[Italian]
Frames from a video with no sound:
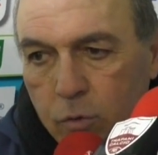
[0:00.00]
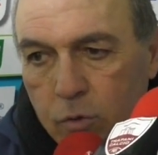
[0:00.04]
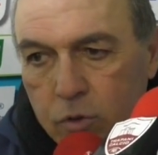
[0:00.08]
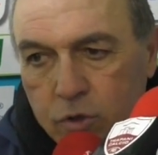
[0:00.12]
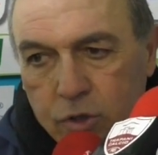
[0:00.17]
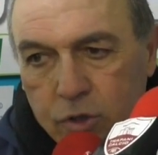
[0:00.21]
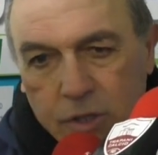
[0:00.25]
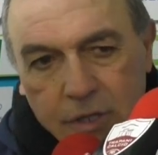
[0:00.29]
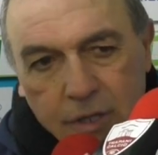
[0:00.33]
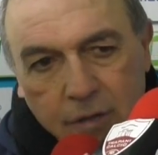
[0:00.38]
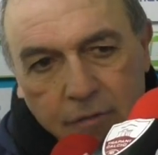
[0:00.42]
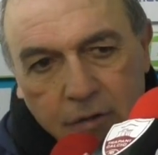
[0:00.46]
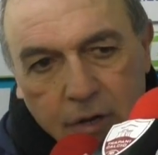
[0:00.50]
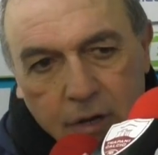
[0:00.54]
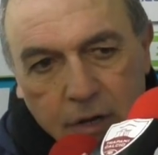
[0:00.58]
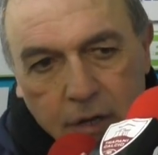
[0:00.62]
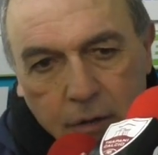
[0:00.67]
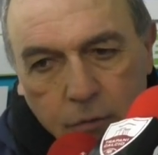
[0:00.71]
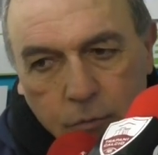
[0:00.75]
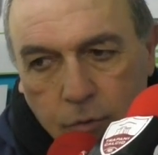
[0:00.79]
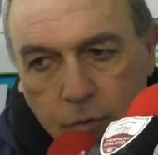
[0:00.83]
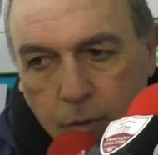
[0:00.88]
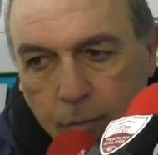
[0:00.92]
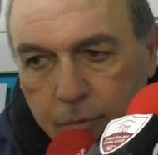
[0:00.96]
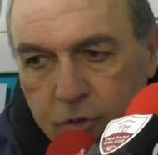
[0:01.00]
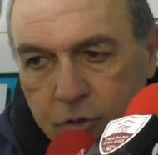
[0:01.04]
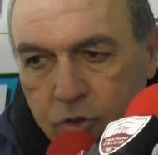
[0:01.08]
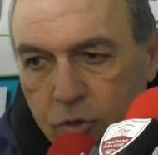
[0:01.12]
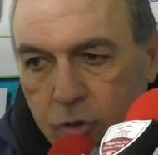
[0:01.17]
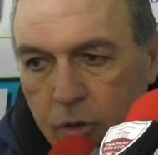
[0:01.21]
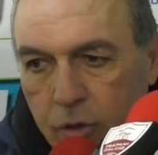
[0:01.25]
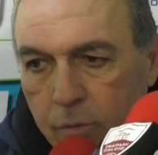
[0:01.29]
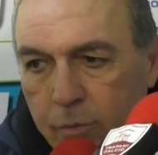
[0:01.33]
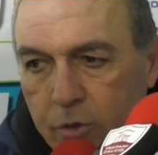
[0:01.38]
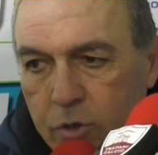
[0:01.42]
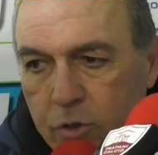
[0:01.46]
cioè di avere una
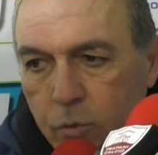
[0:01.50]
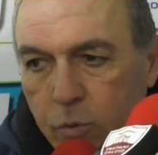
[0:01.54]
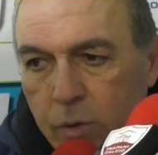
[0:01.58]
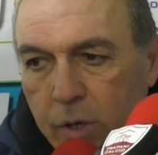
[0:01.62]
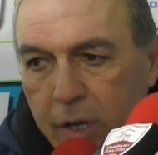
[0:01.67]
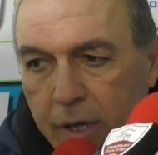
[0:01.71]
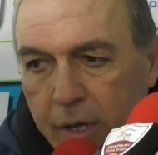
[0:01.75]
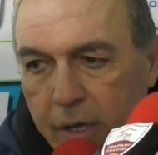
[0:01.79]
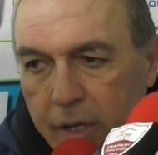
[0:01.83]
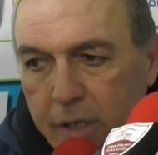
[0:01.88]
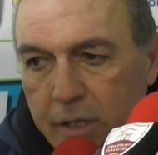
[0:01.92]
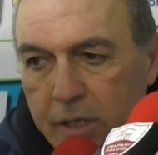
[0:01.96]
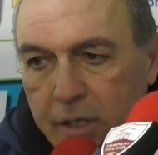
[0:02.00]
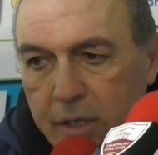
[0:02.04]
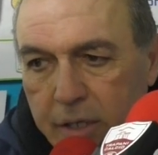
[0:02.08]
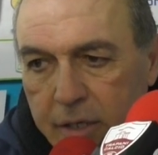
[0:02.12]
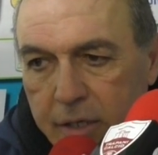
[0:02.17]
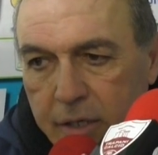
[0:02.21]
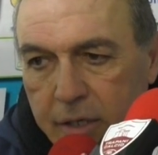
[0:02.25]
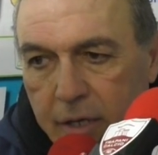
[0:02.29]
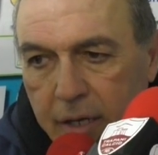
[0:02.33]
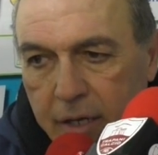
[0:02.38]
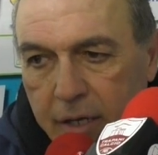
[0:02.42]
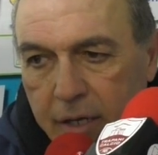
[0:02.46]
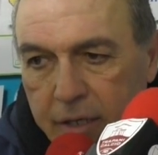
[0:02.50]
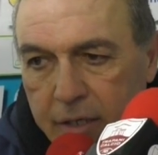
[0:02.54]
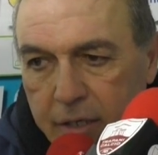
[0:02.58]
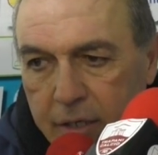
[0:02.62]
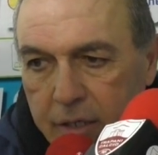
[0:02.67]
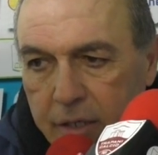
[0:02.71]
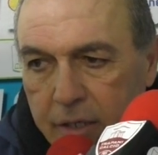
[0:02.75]
maggiore copertura eh,